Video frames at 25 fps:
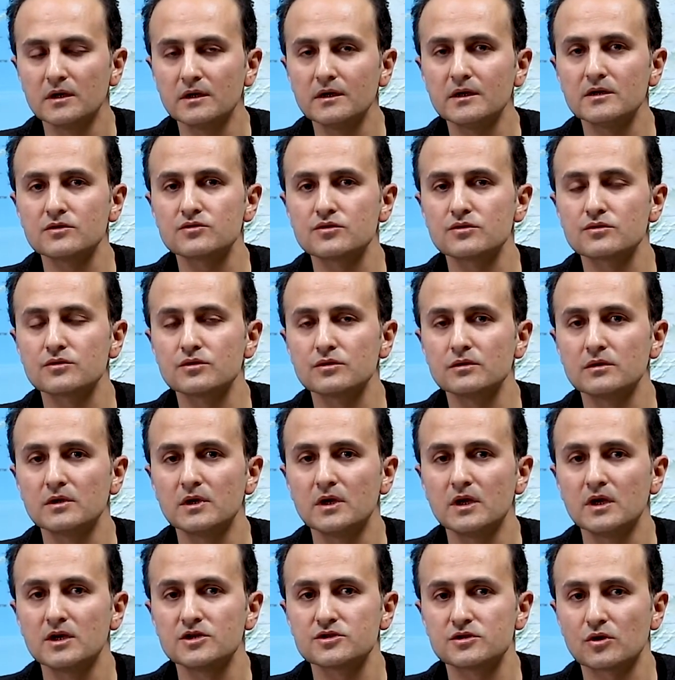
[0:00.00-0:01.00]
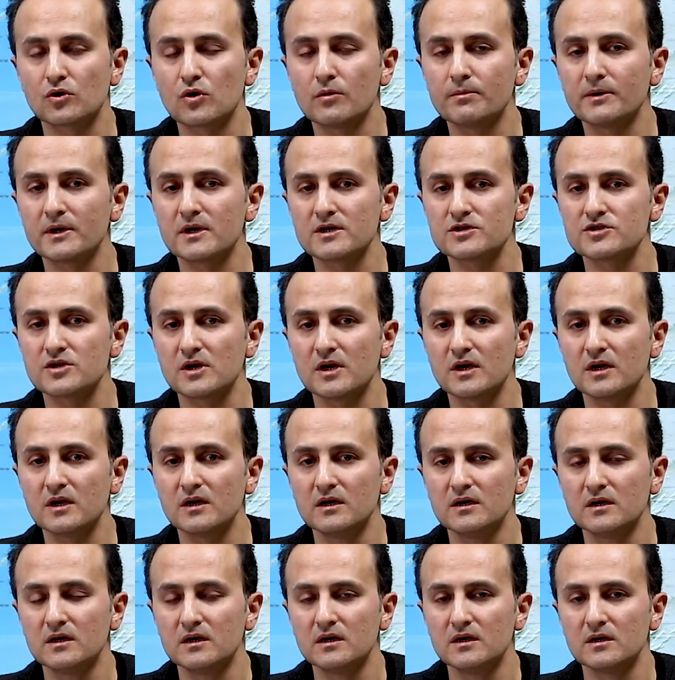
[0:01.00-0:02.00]
Niye? Çünkü işte koparacağı
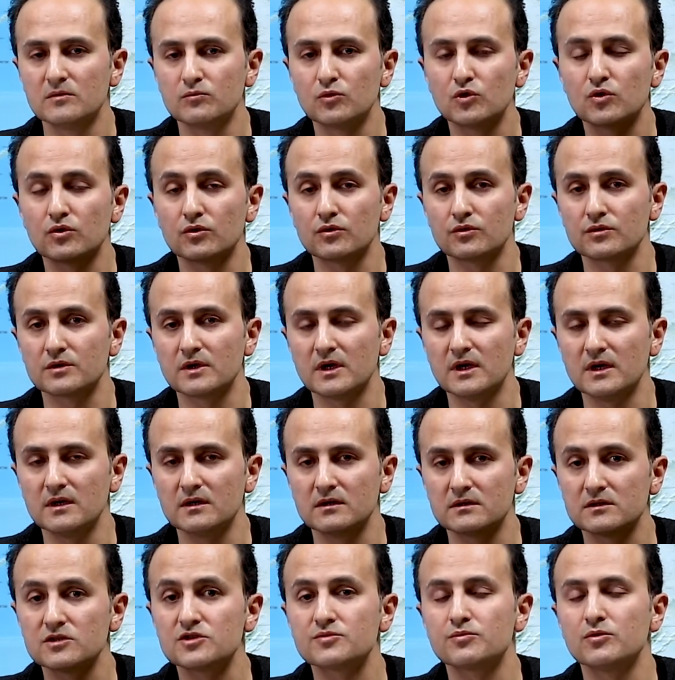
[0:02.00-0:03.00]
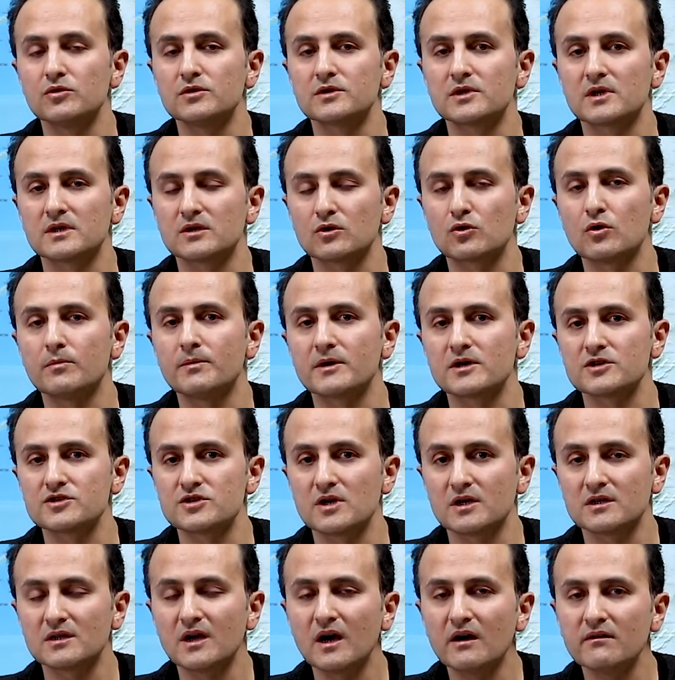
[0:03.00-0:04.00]
bu konuda dış politikada
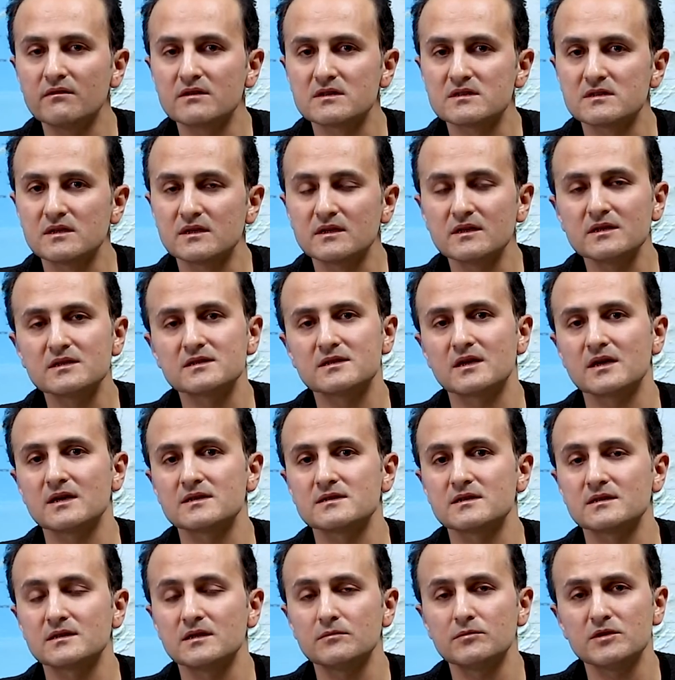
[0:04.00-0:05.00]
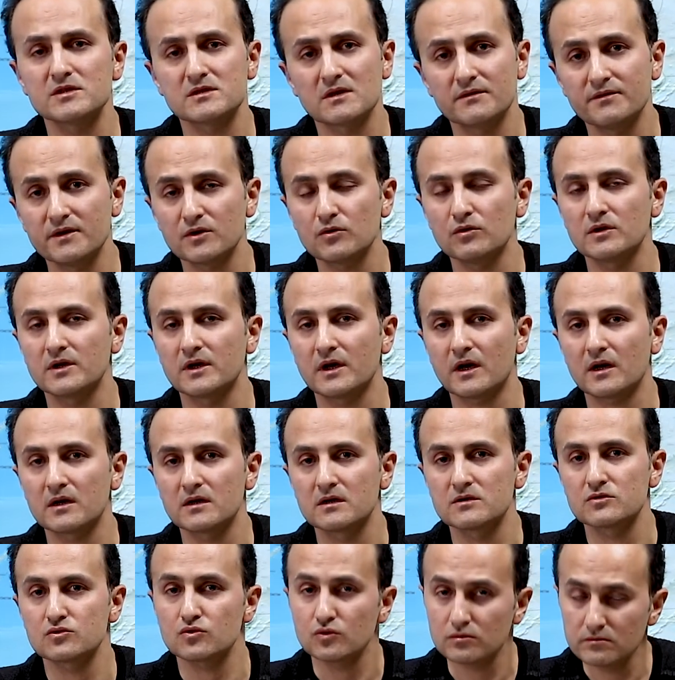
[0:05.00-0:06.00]
koparacağı tavizleri iç siyasette bir zafer olarak
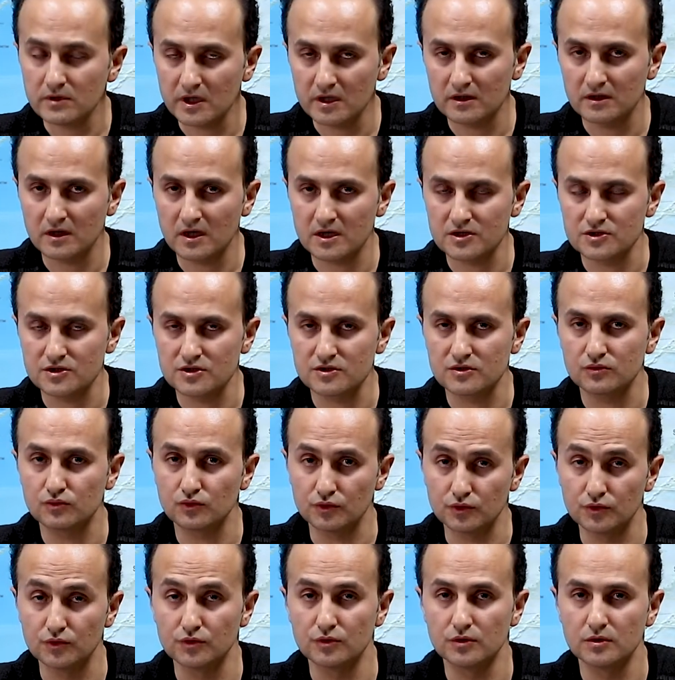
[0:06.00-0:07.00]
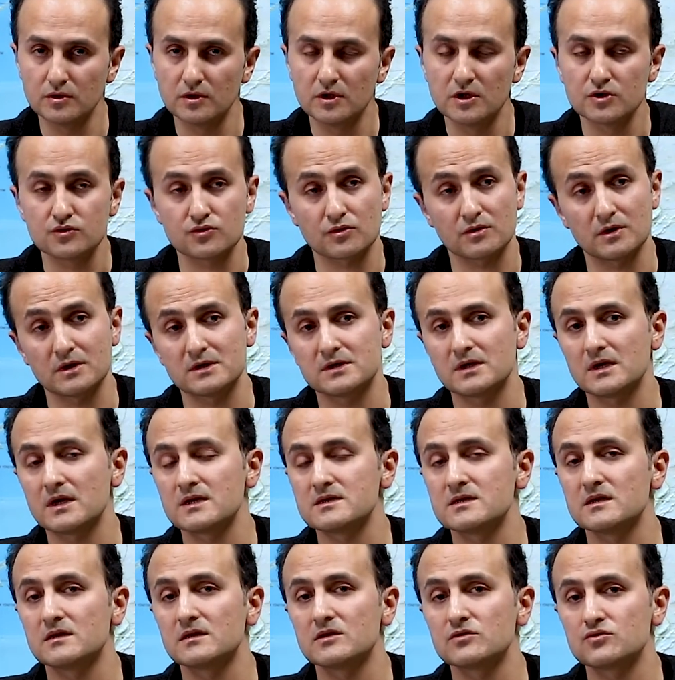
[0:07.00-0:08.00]
sunma ihtiyacı duyuyor. Çünkü iç
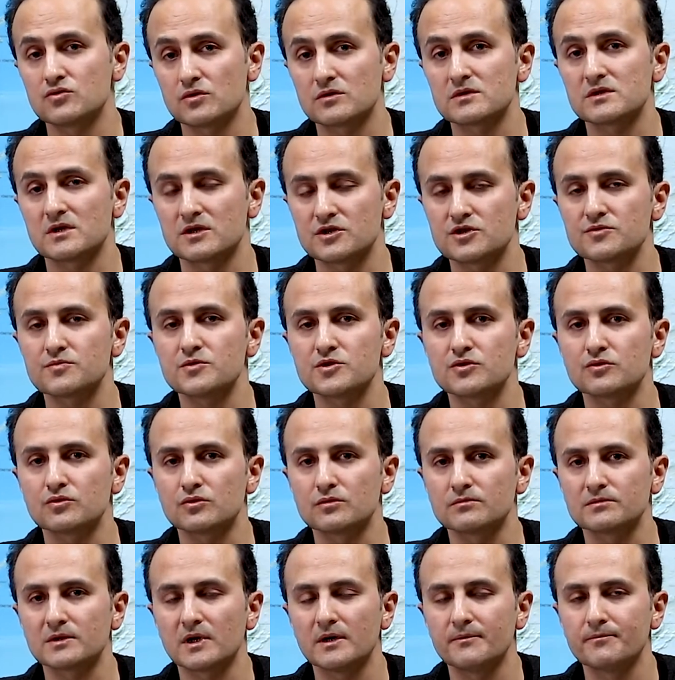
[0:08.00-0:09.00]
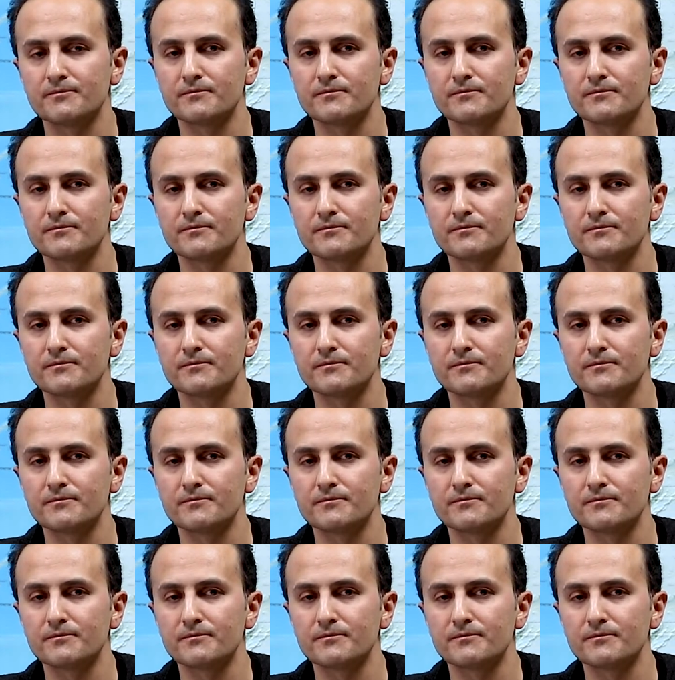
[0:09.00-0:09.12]
siyasette çok sıkışmış durumda.